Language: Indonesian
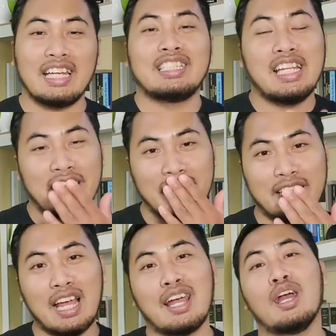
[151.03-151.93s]
Eh,
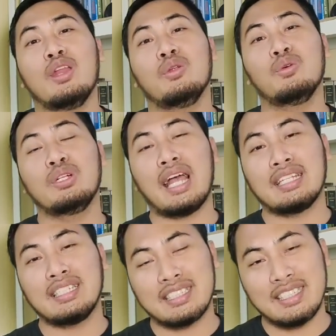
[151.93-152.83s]
lidah,
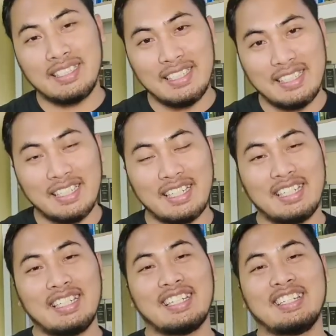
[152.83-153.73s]
ludahnya sendiri.